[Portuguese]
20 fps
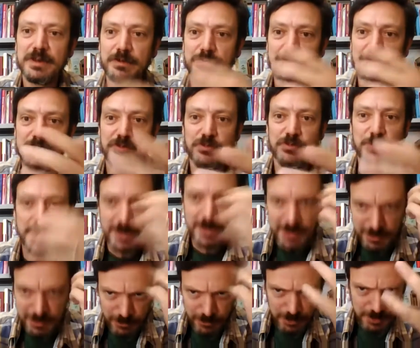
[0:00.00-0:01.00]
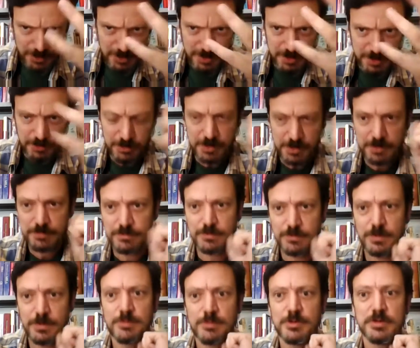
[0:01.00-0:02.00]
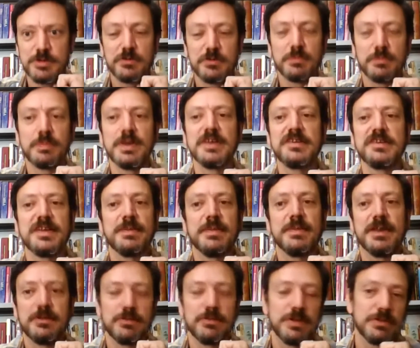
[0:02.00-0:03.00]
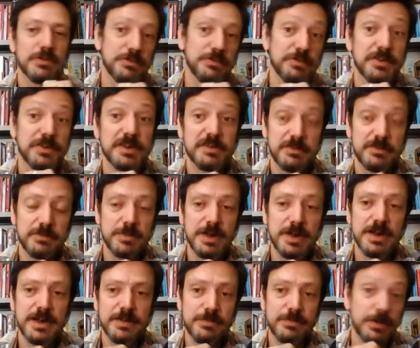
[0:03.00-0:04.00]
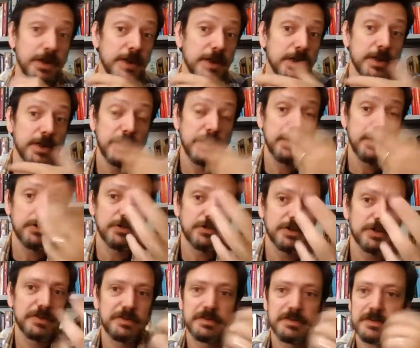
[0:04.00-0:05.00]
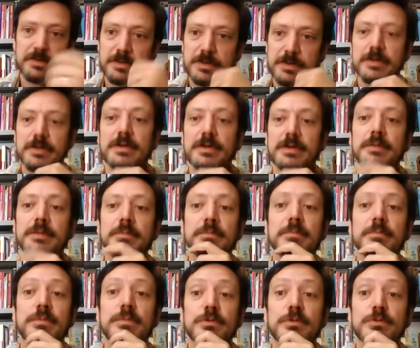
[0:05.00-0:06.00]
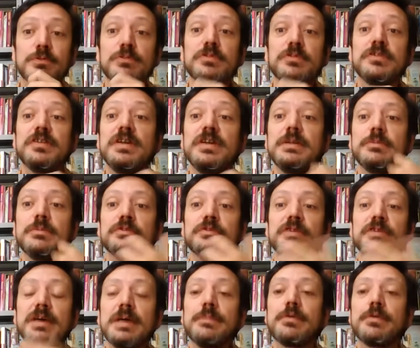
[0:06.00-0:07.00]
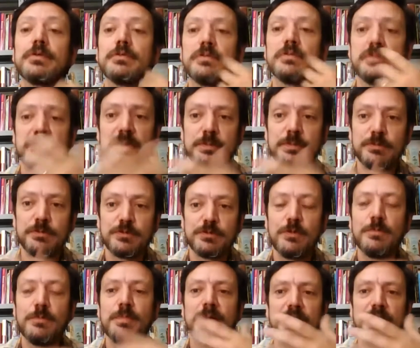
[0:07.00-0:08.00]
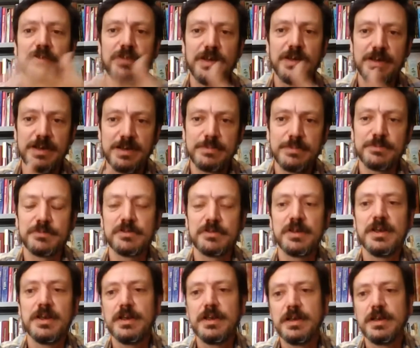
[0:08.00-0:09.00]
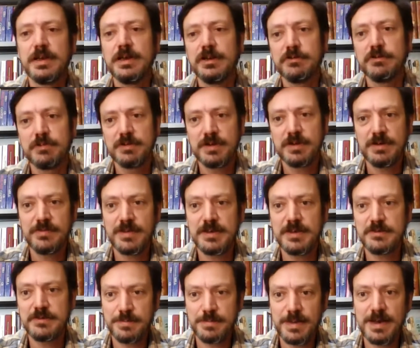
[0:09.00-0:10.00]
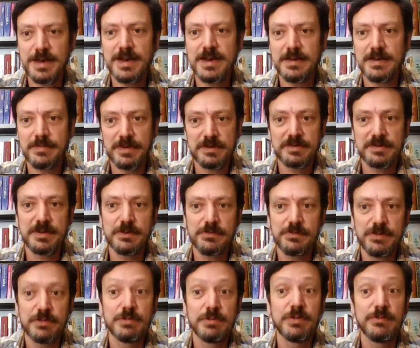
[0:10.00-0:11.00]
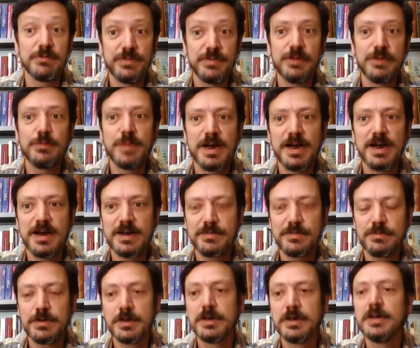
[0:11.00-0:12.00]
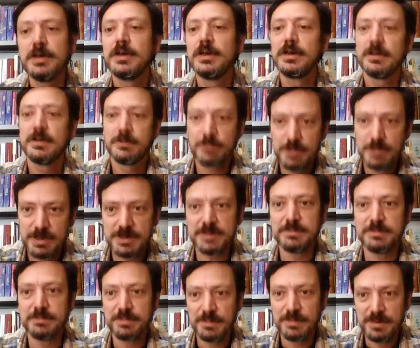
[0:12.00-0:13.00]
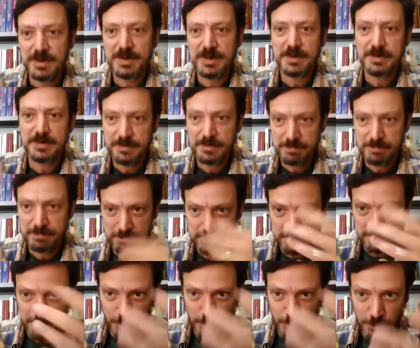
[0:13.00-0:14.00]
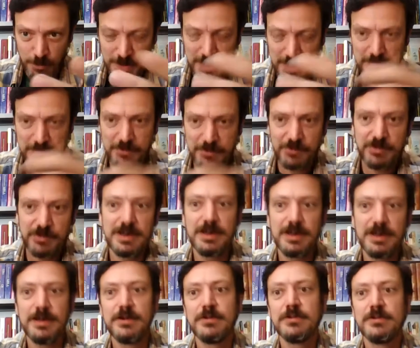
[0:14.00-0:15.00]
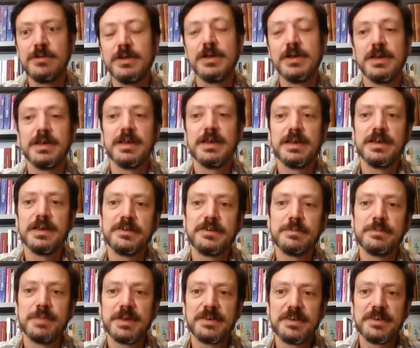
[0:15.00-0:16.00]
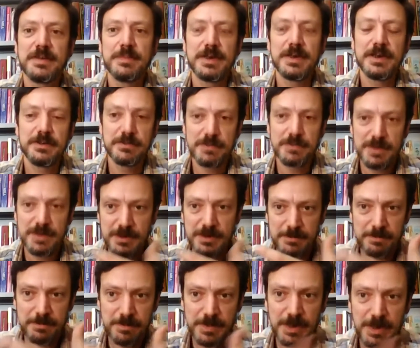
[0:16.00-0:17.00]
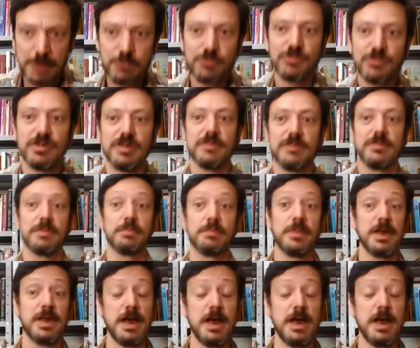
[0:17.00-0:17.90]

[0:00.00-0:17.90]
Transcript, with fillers: Eu vejo uma árvore e eu transformo isso no pensamento, na consciência de uma árvore, e nós uh, produzimos, reproduzimos, compartilhamos isso através de palavras, né? Eu digo, eu vi uma árvore no campo, né? E compartilho esse pensamento que eu tive.